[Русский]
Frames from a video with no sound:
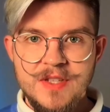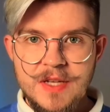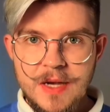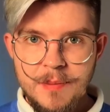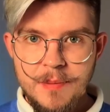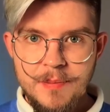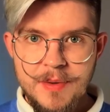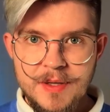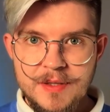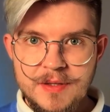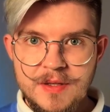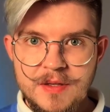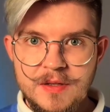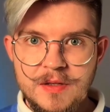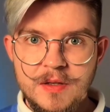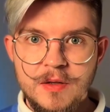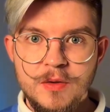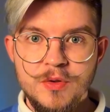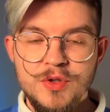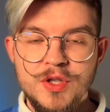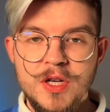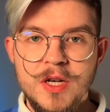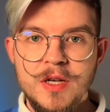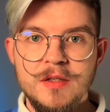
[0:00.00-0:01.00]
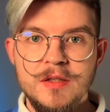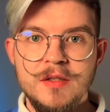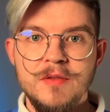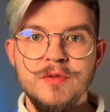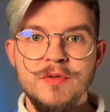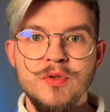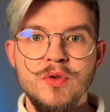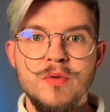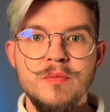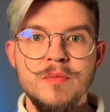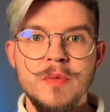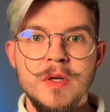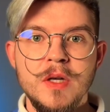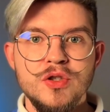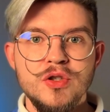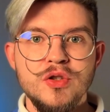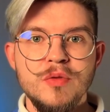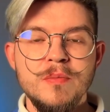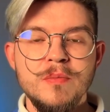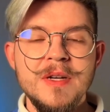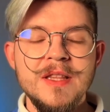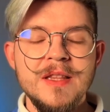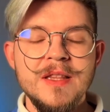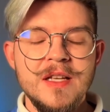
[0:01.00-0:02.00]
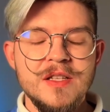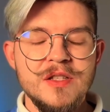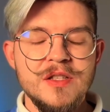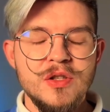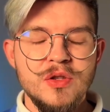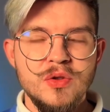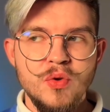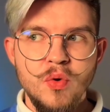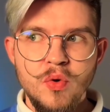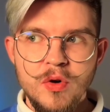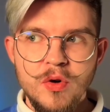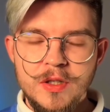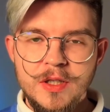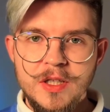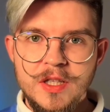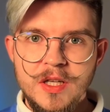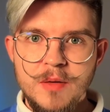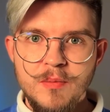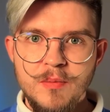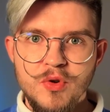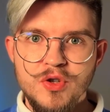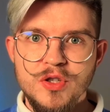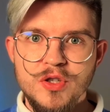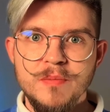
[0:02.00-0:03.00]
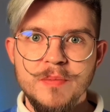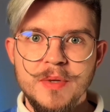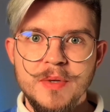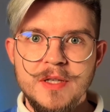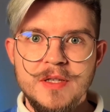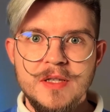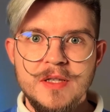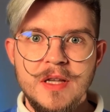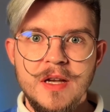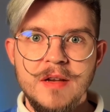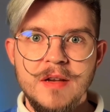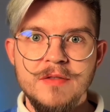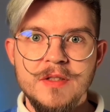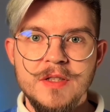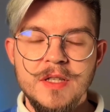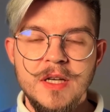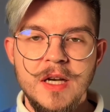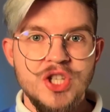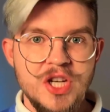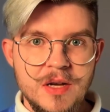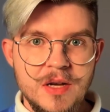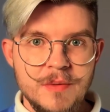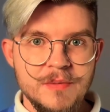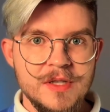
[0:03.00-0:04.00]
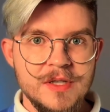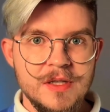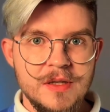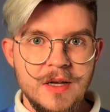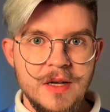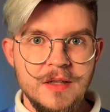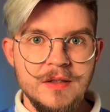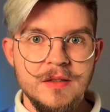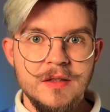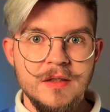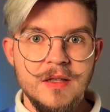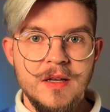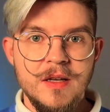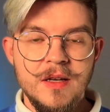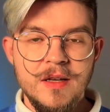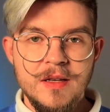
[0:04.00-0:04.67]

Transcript: И вся опасность заключается в том, что мы настолько не можем представить, чем станет